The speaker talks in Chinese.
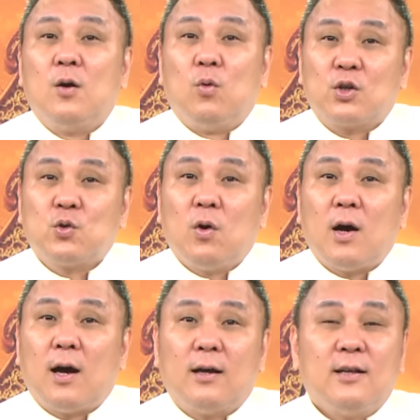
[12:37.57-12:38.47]
我说
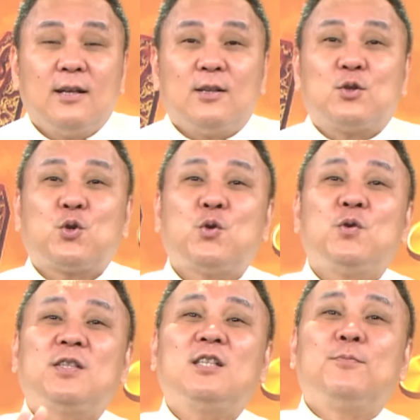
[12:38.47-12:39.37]
啊，
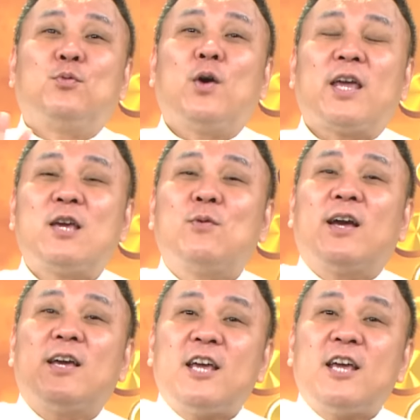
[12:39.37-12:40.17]
趋势不会因为